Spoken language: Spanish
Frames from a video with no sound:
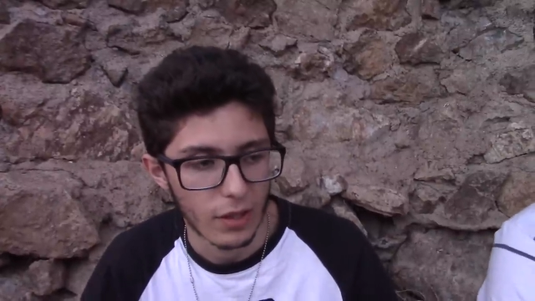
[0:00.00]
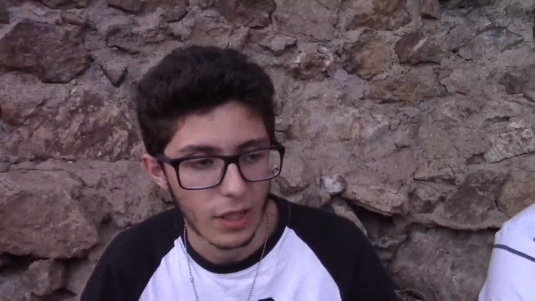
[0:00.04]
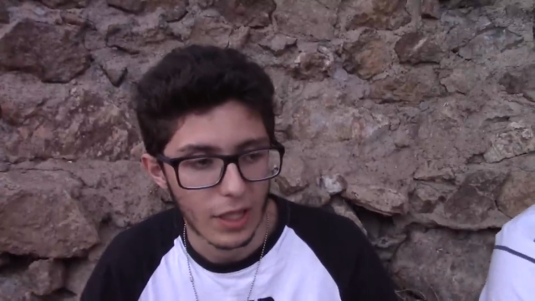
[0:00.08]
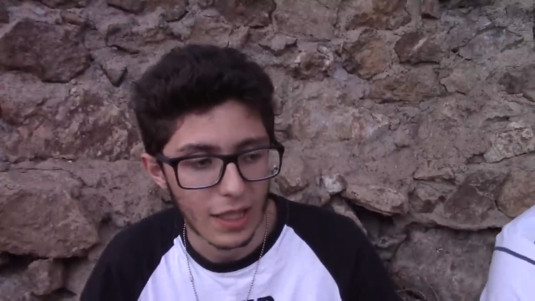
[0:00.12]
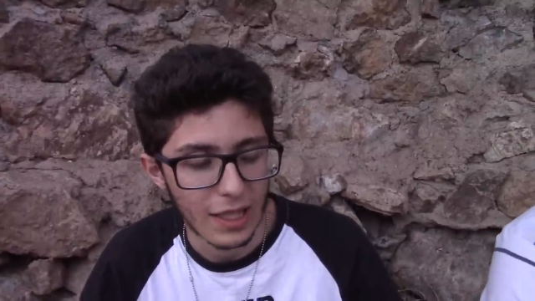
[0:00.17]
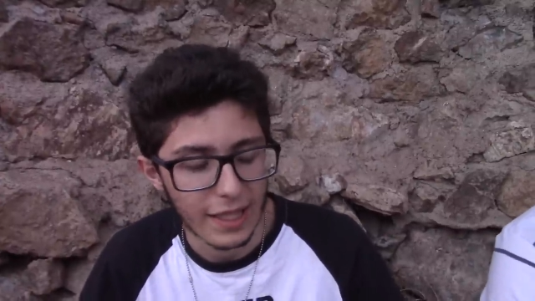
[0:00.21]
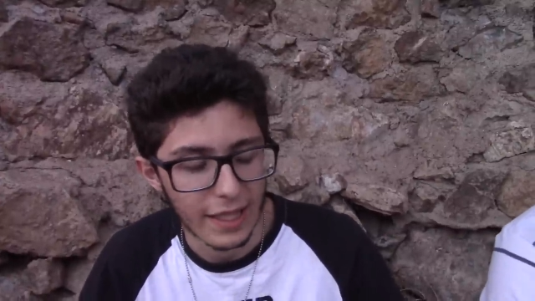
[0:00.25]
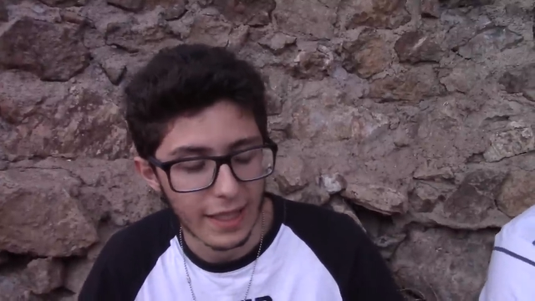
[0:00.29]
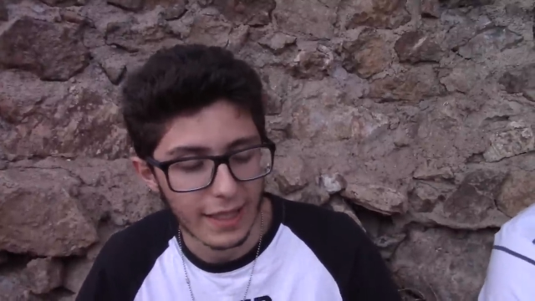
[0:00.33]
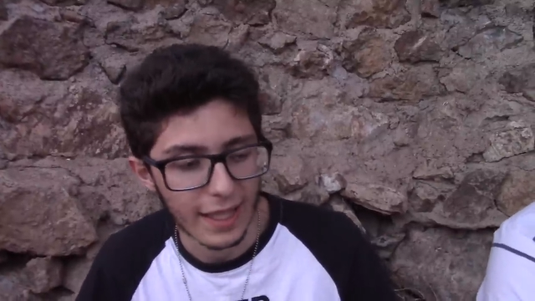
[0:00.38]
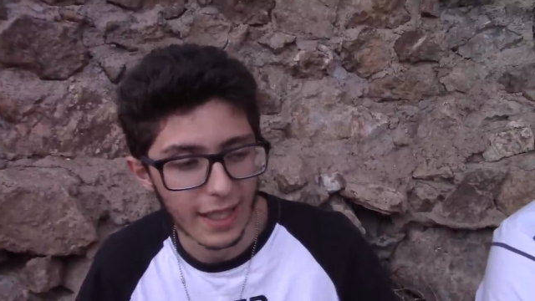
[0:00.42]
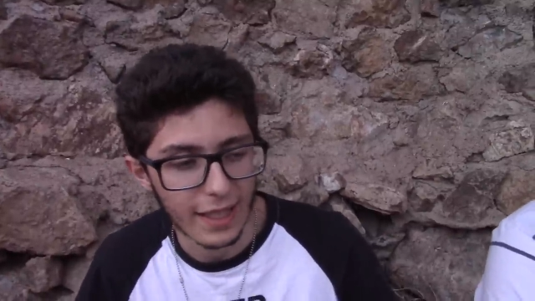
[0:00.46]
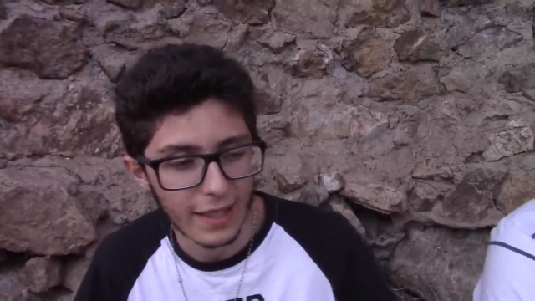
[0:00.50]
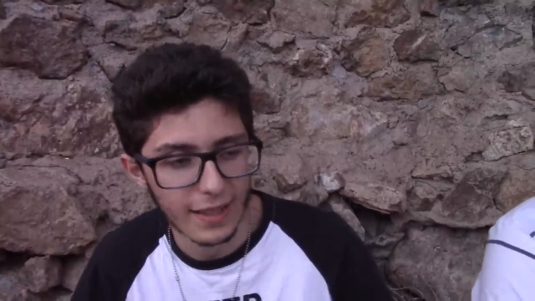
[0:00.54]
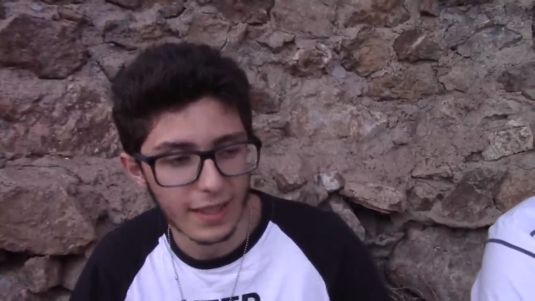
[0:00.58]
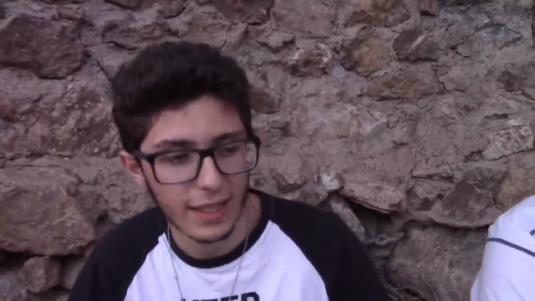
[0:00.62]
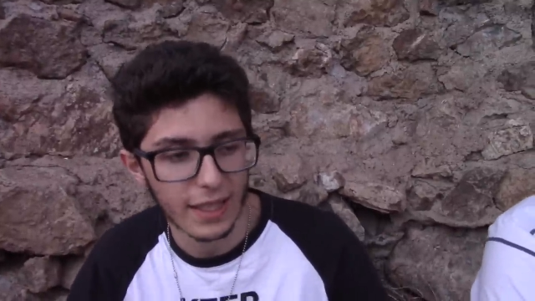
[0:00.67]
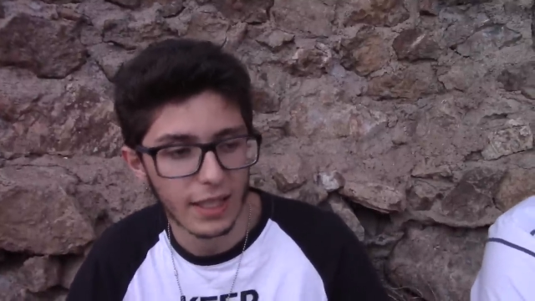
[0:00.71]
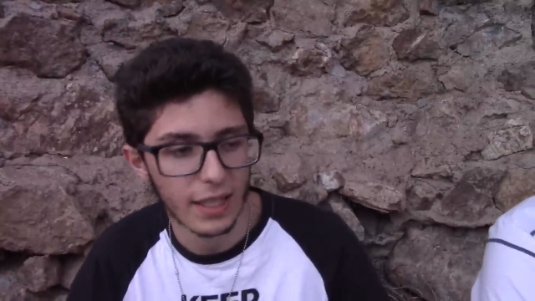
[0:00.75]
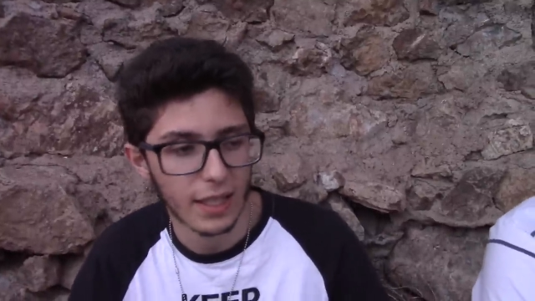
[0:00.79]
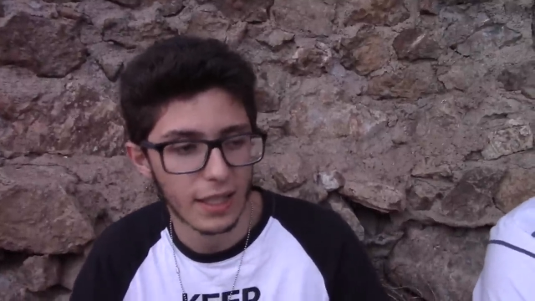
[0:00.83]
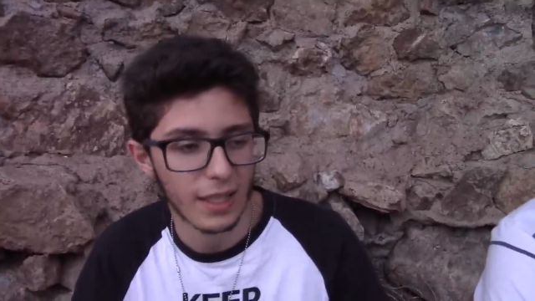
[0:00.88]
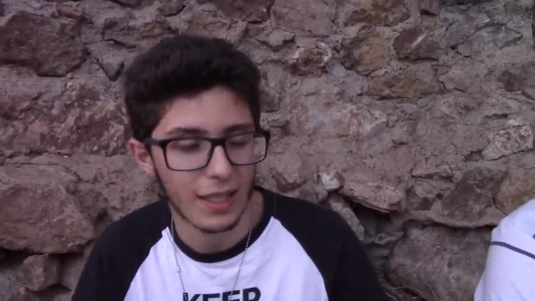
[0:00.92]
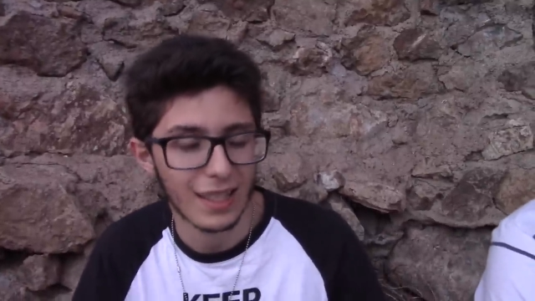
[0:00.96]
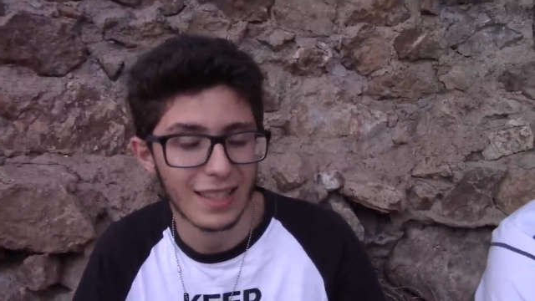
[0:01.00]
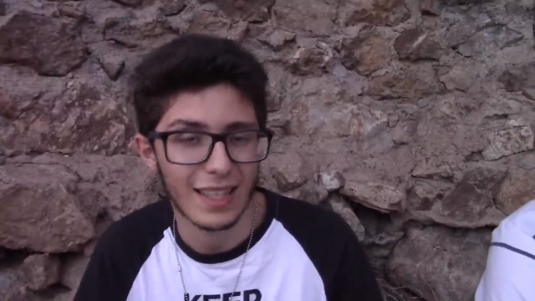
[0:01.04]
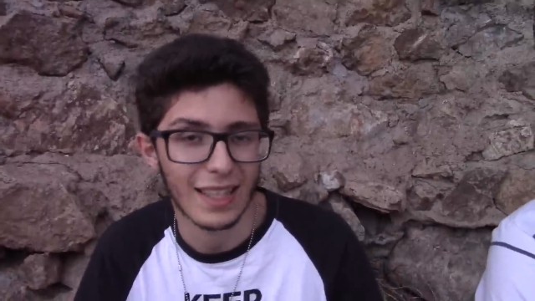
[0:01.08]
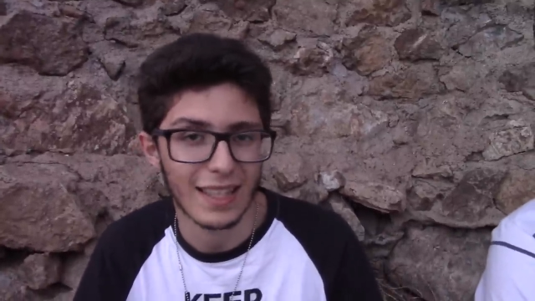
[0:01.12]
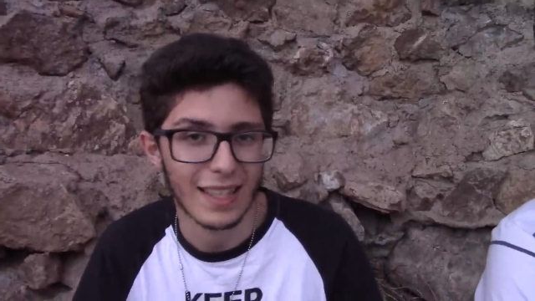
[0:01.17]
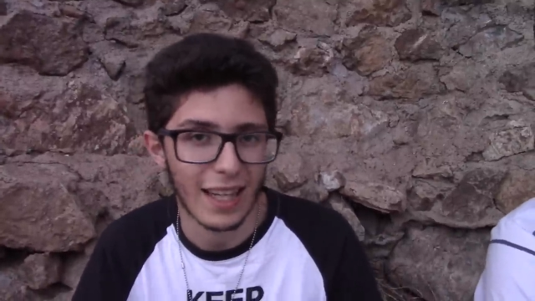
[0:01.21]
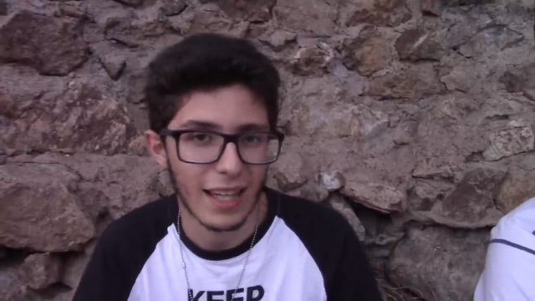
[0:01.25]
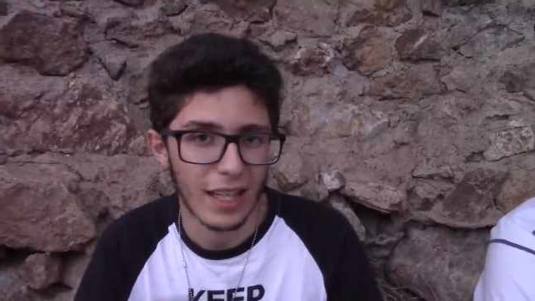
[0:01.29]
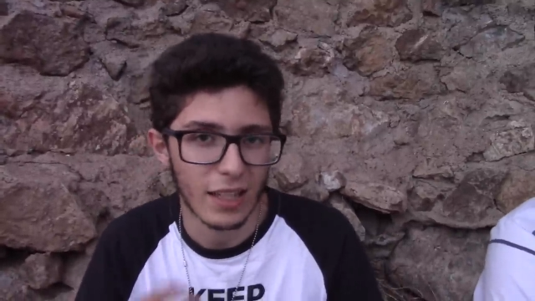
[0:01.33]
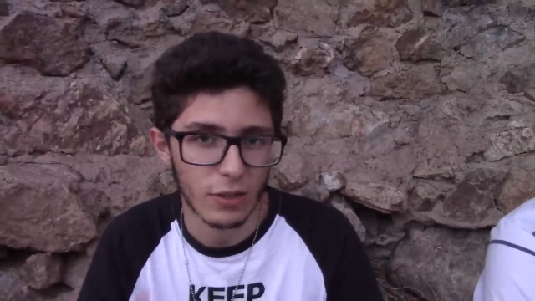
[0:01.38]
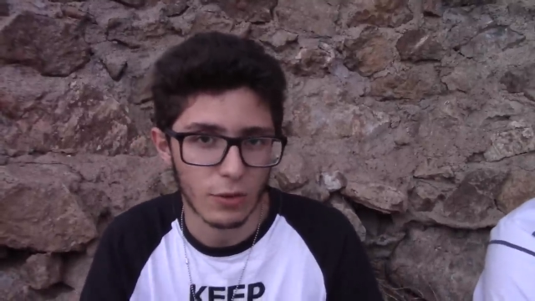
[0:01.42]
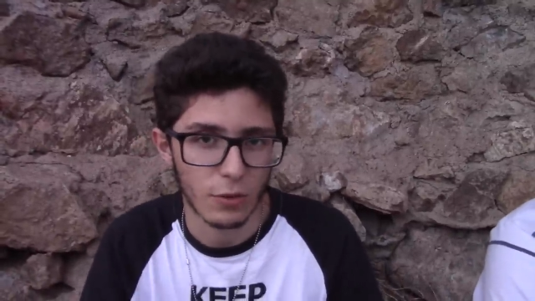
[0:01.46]
intentarte,
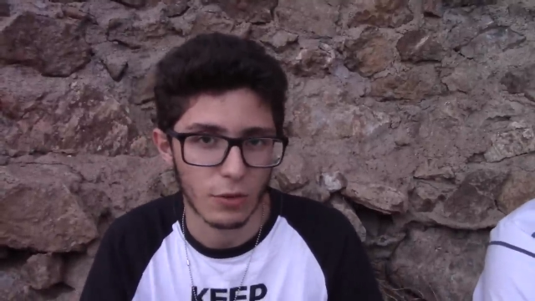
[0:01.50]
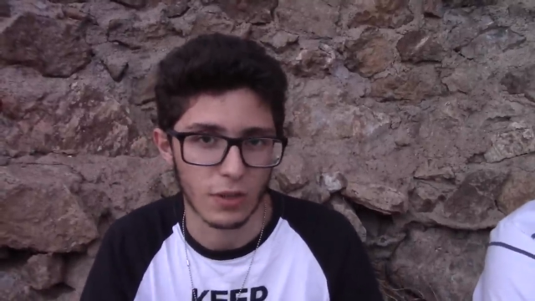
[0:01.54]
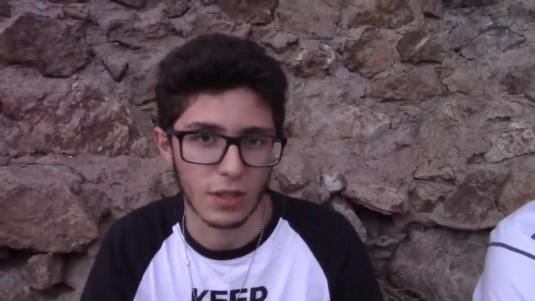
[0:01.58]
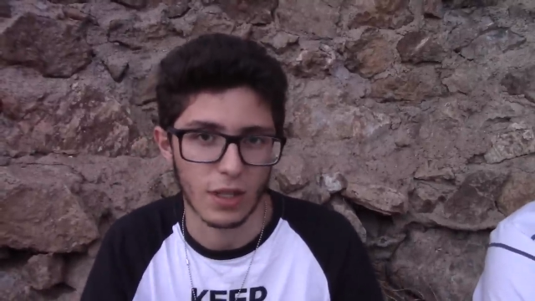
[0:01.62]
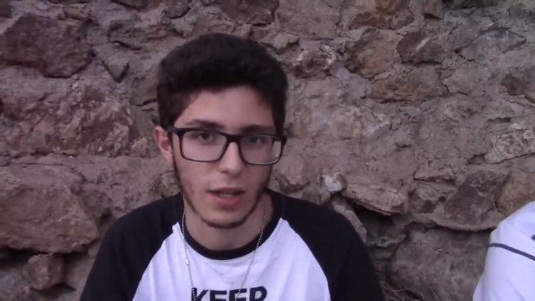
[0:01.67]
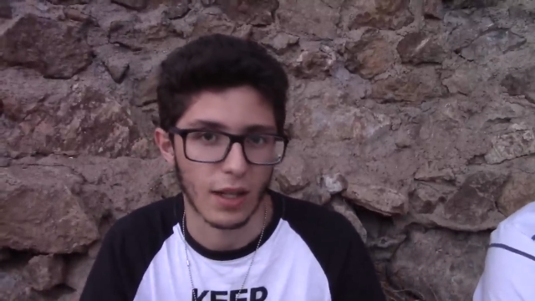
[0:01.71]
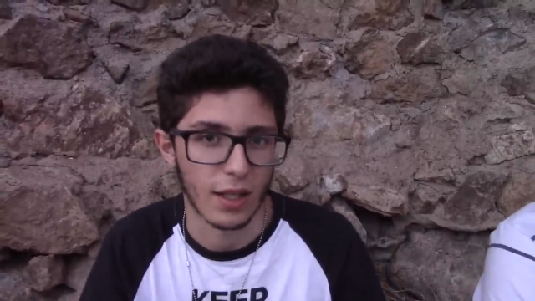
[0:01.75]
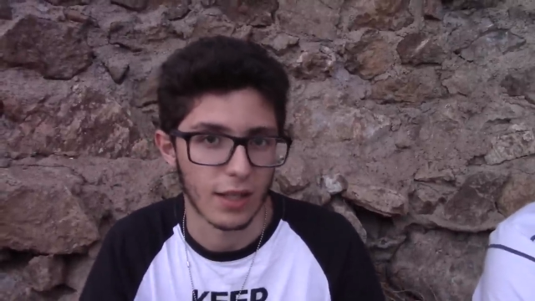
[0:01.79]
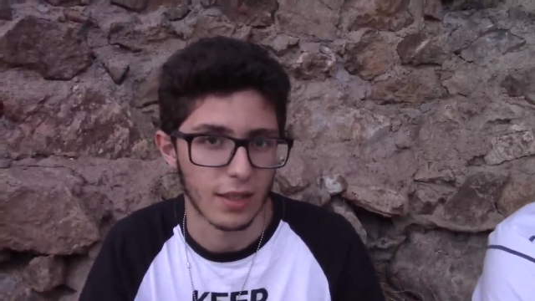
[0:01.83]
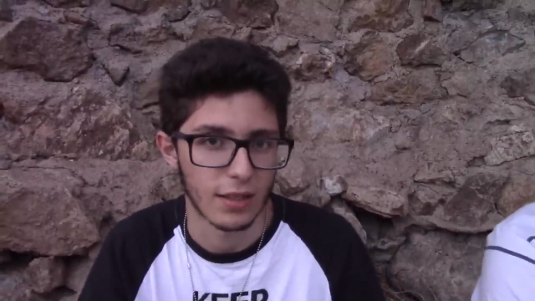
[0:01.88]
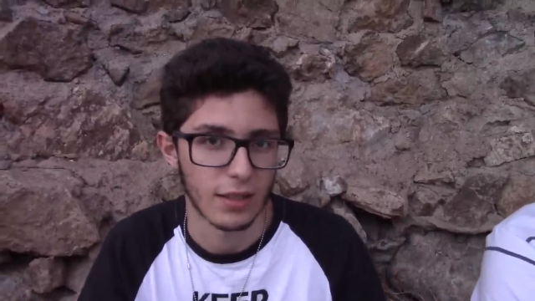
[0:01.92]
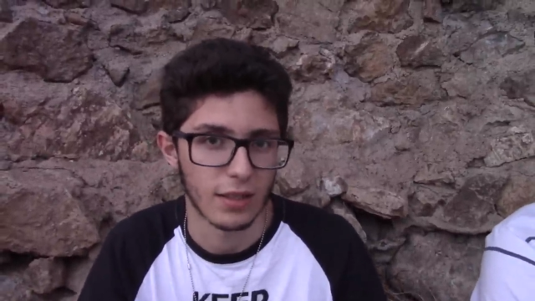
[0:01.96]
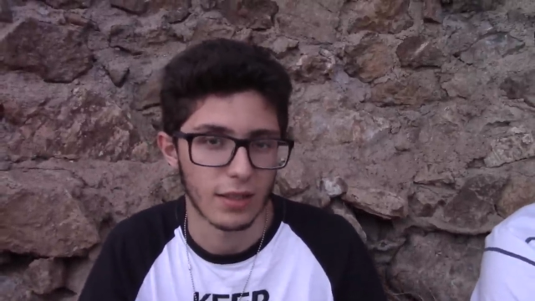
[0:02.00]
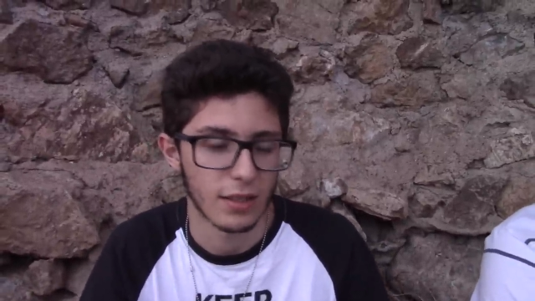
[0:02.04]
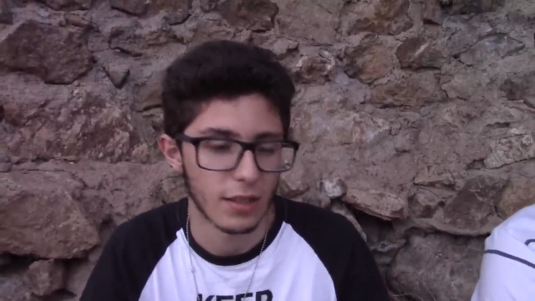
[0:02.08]
intentar escucharla.